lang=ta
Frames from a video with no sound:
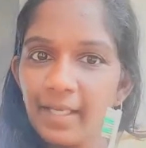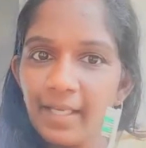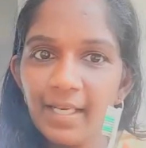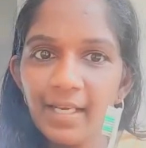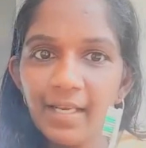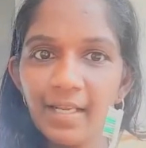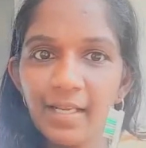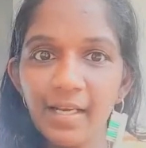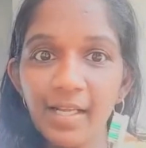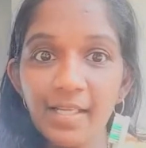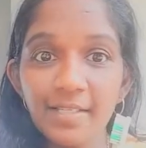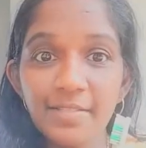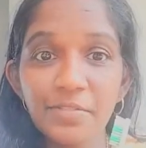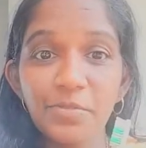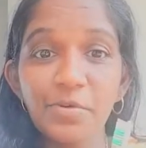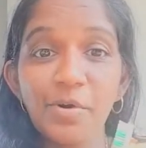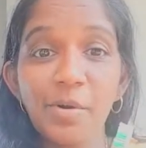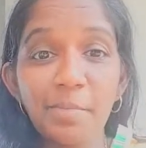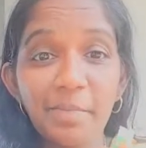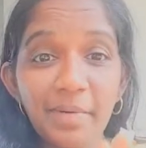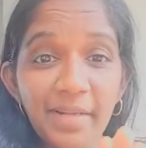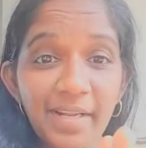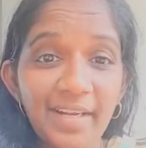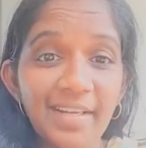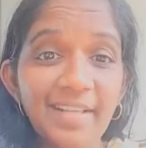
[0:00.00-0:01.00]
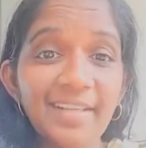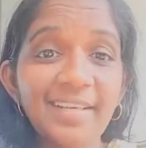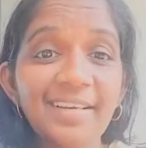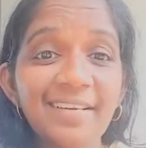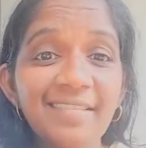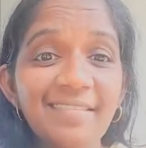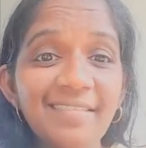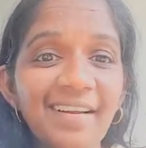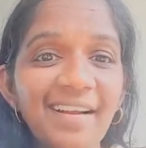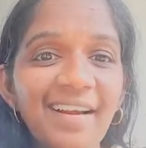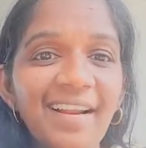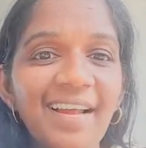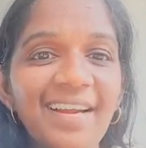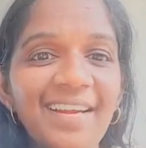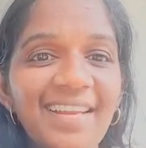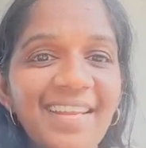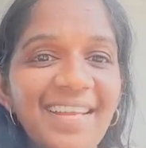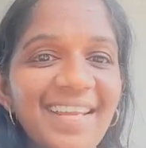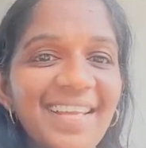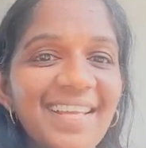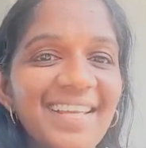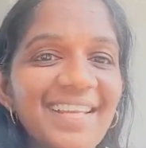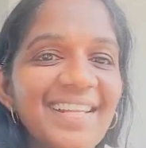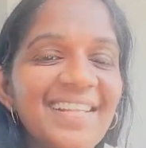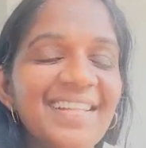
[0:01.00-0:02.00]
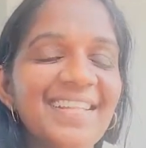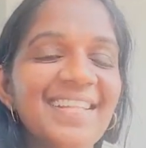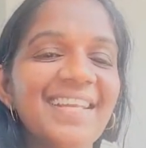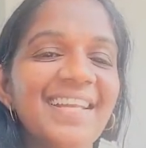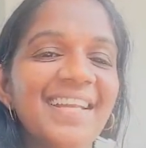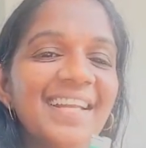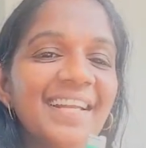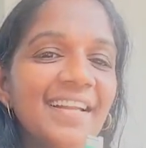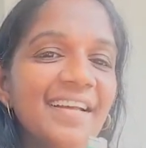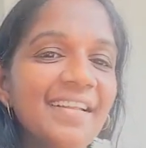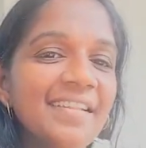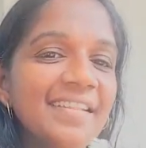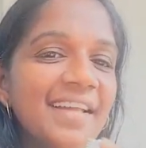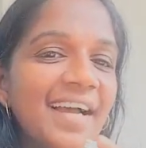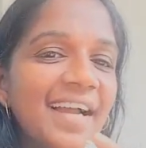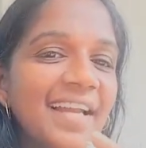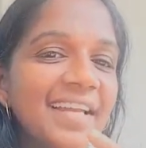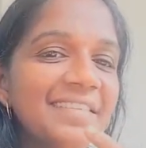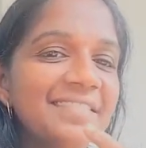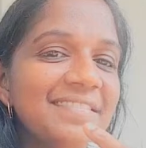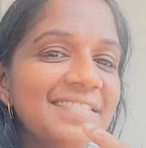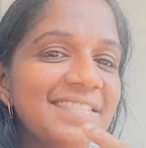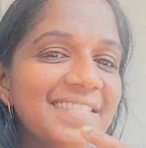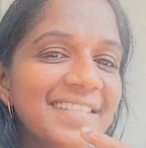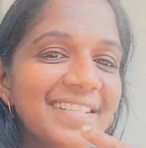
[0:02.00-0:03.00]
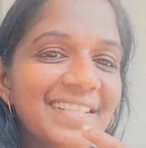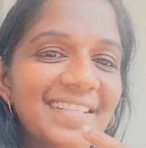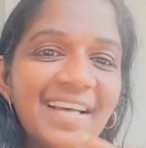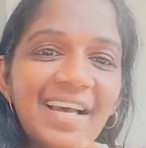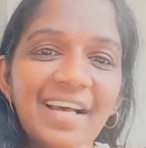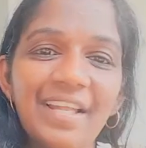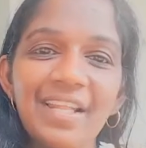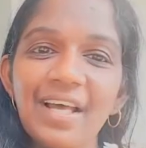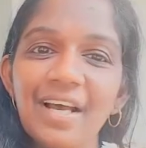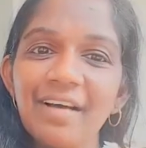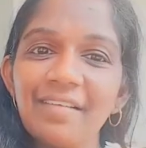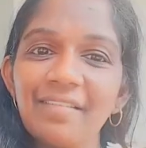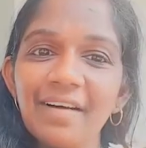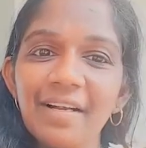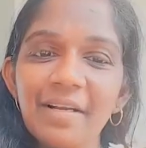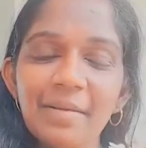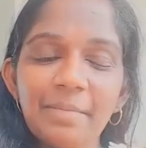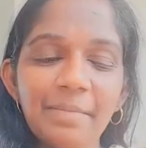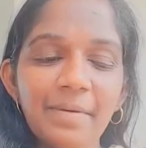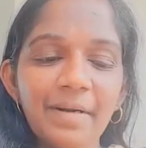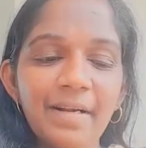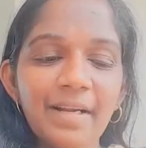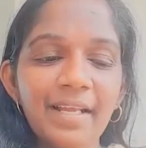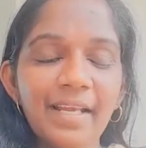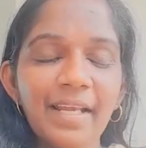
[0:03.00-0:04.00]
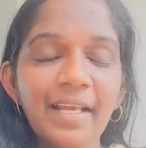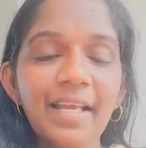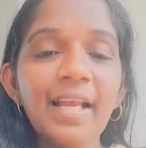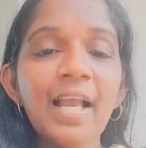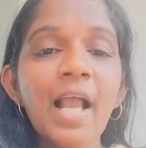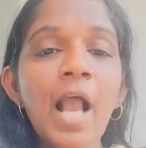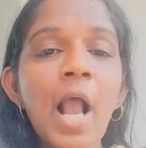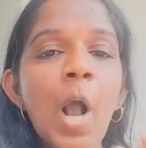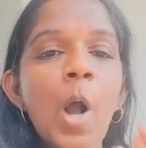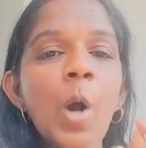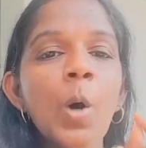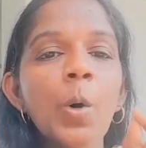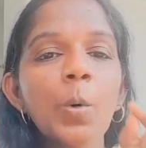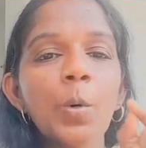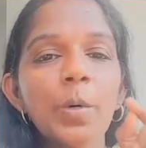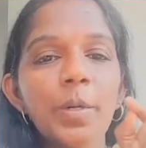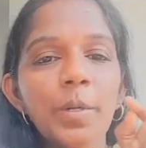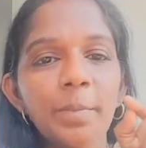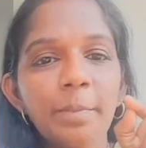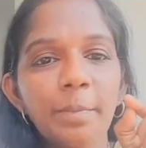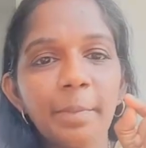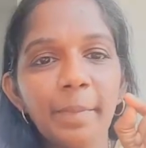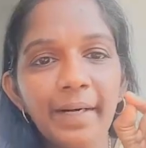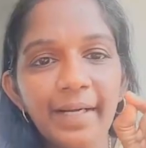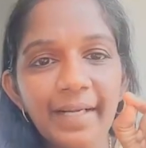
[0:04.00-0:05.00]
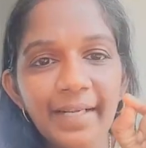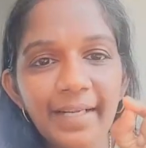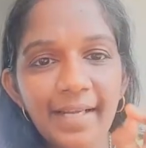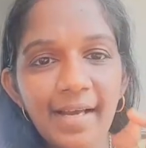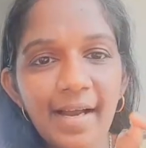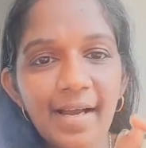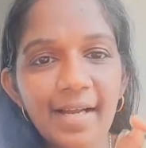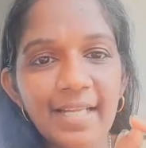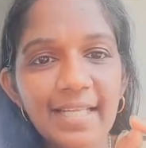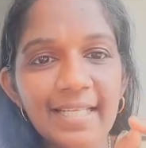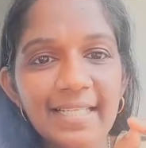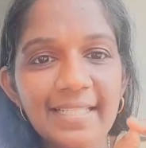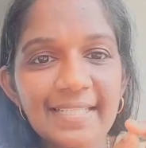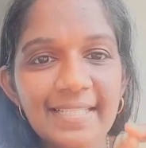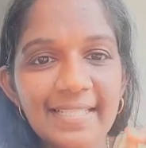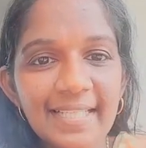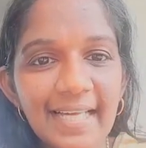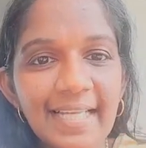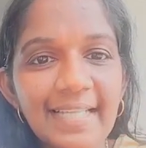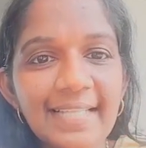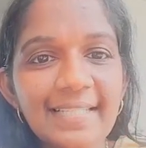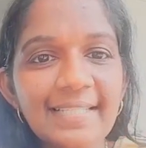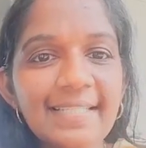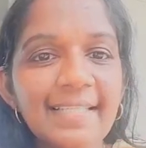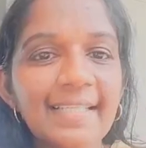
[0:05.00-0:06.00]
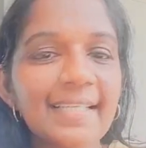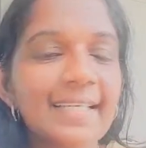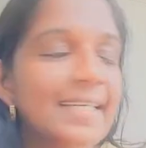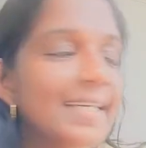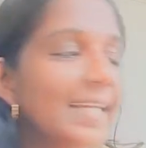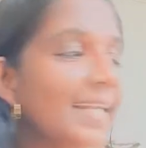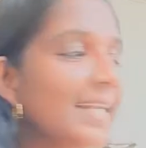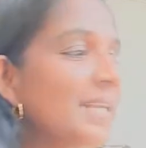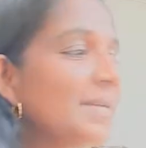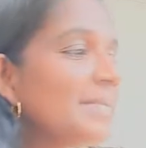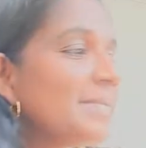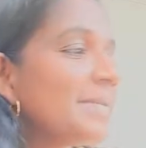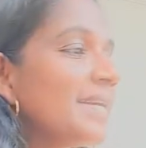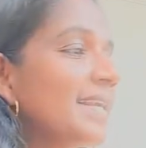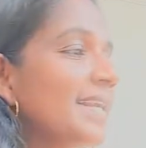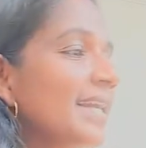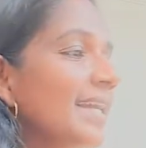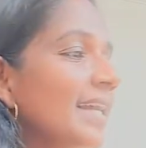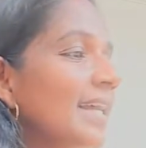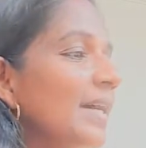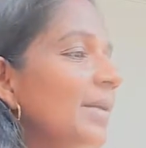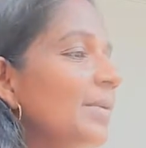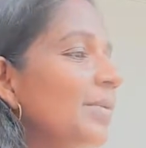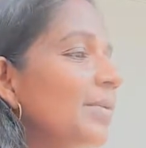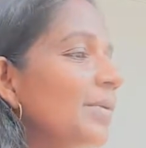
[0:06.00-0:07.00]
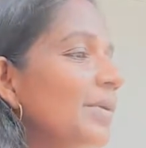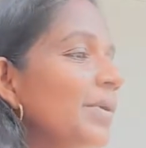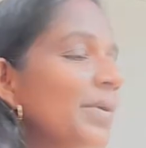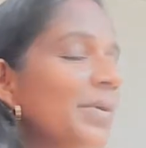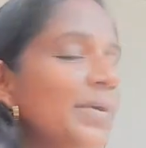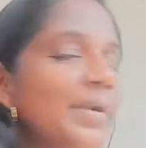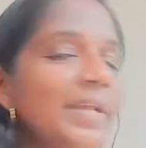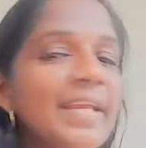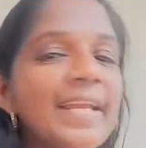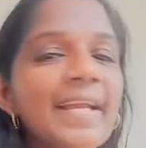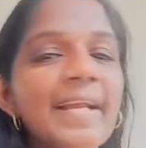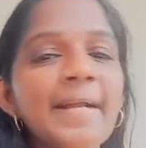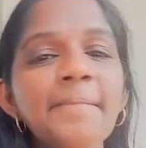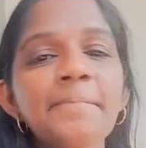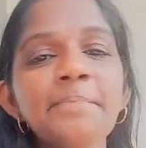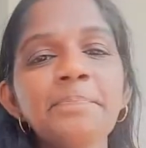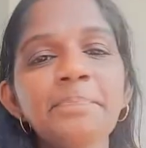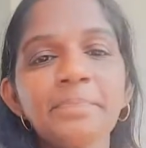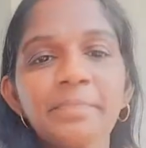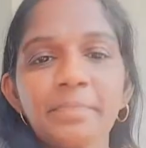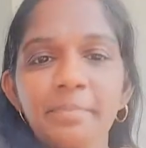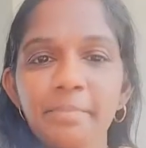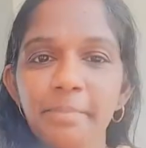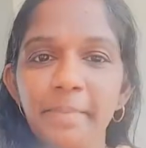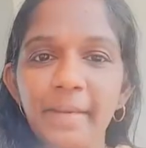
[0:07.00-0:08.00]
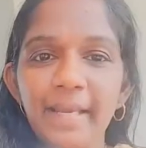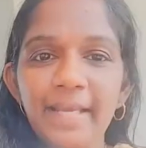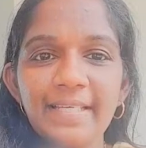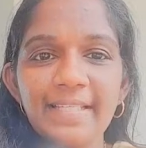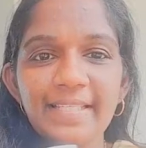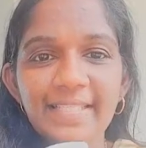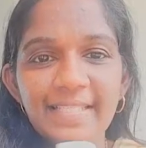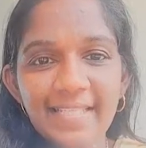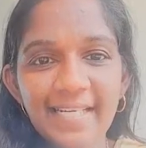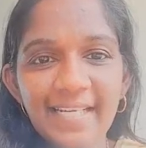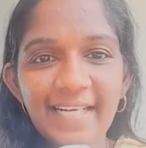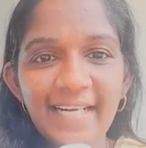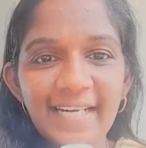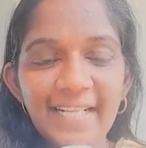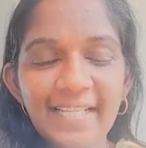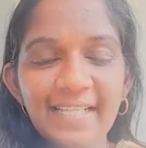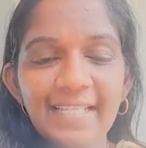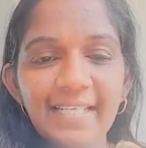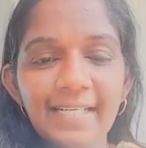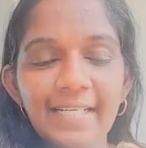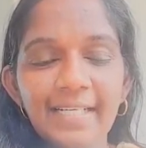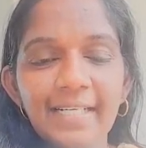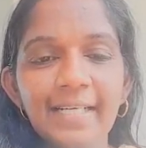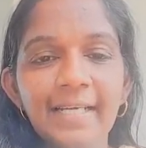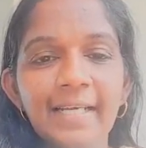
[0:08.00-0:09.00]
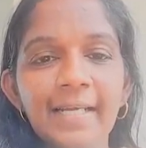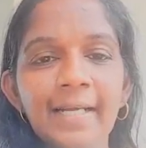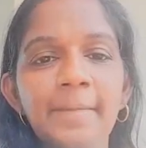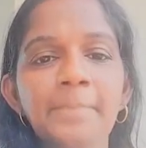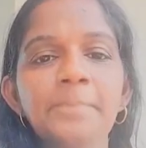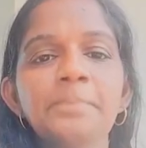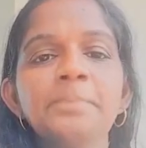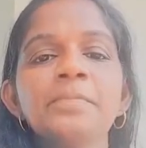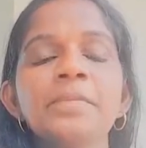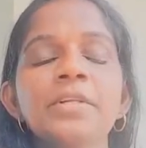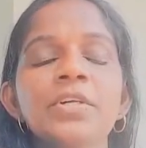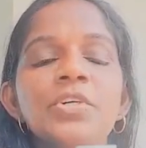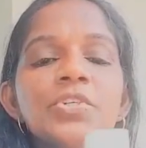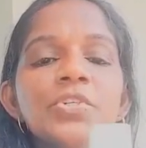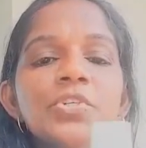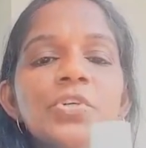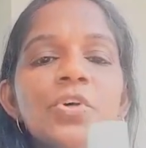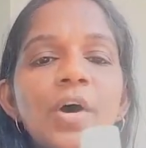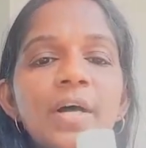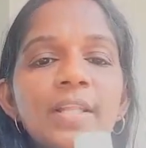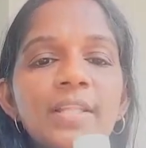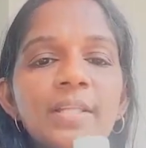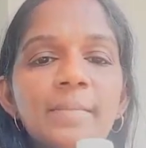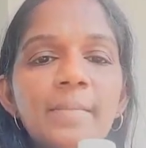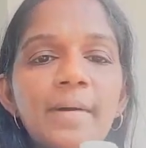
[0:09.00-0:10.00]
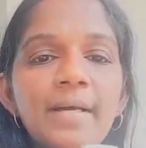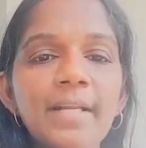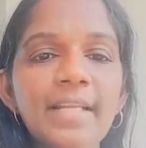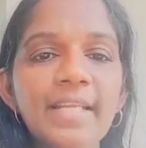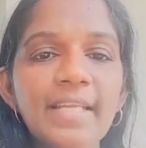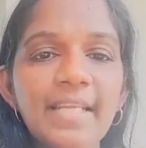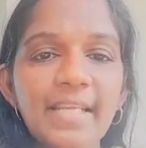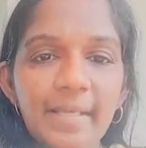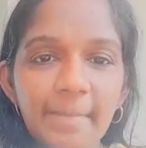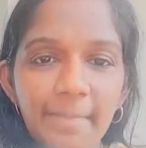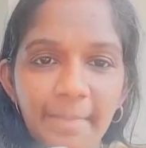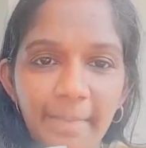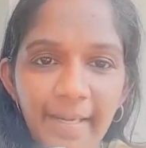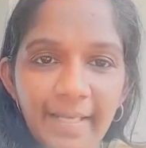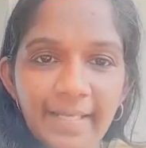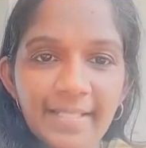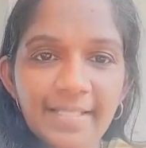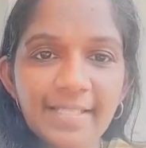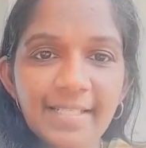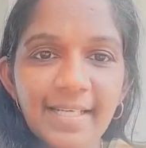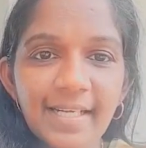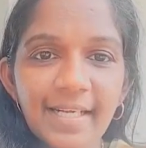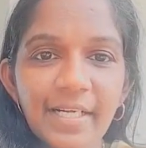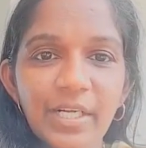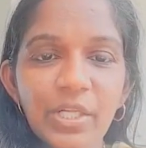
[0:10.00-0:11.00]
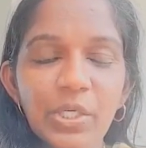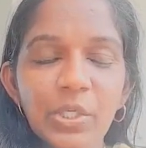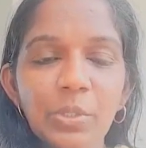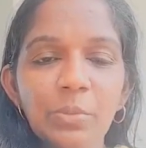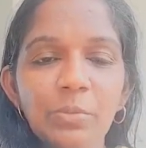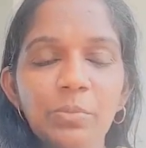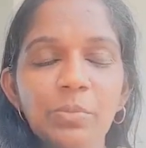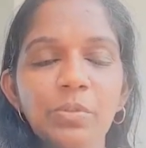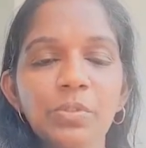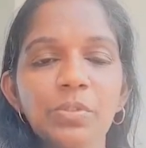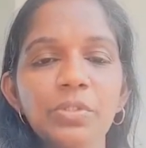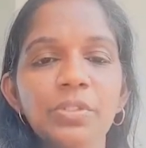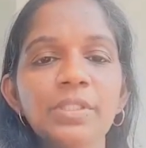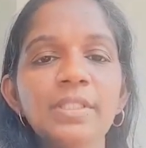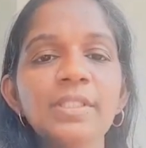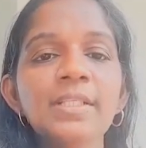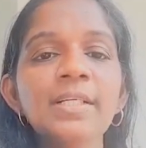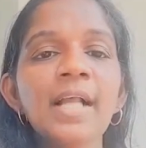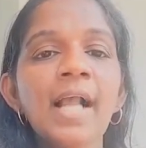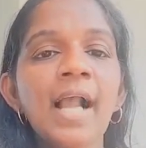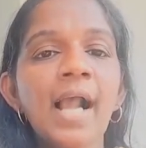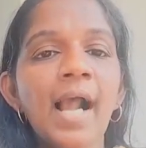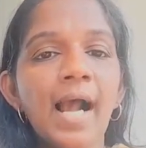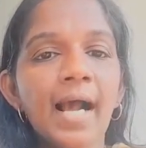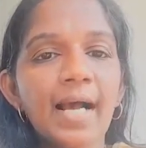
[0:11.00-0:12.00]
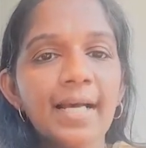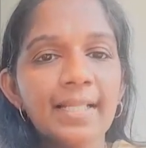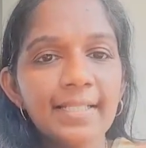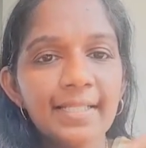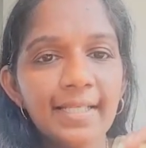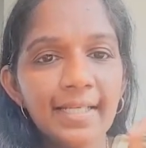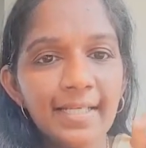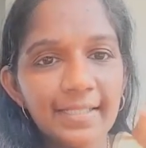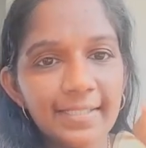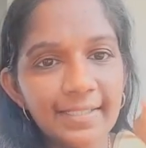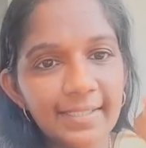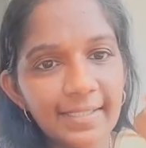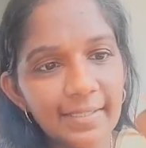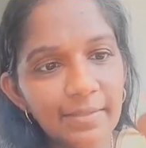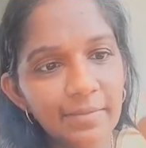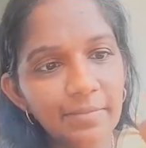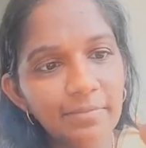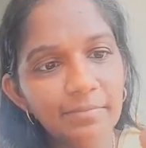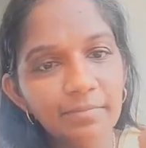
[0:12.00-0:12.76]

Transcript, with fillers: இல்லைல்ல ஸோ அப்படி எடுக்கிறவங்களா நீங்கள் இருந்தீங்கன்னா தயவு செய்து அதை அவாய்ட் பண்ணுங்கள் ஒரு பட்டாணி சைஸுக்கு என்ன பண்ணுங்கள் உங்களுடைய பேஸ்ட்டை எடுத்துக்கிடுங்க ஸோ அந்த மாதிரி நீங்கள் பேஸ்ட்டை எடுக்கும்போது அதை அந்த